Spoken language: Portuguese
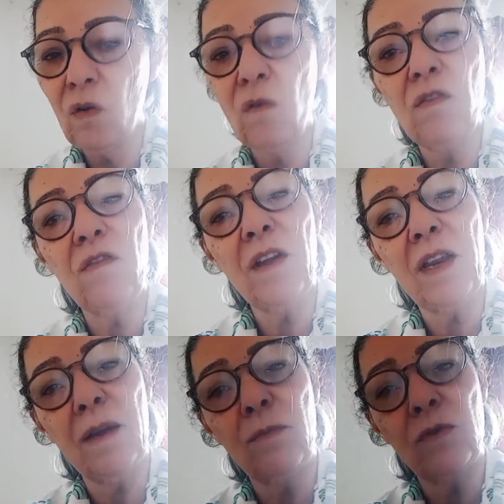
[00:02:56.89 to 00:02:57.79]
ou
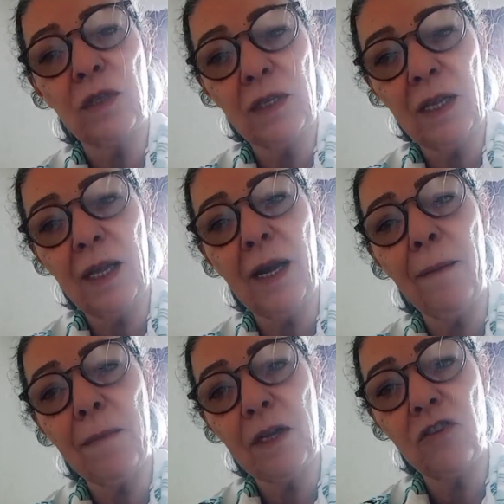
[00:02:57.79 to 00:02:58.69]
viveremos
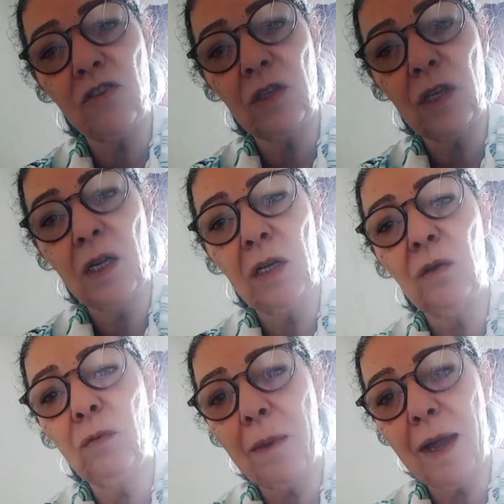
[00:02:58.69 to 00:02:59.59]
eternamente
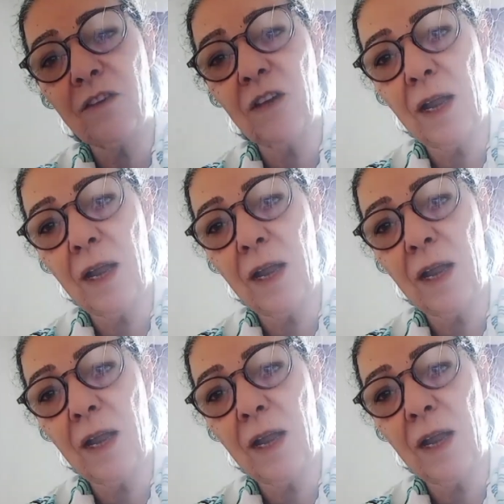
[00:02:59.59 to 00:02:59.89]
no mar de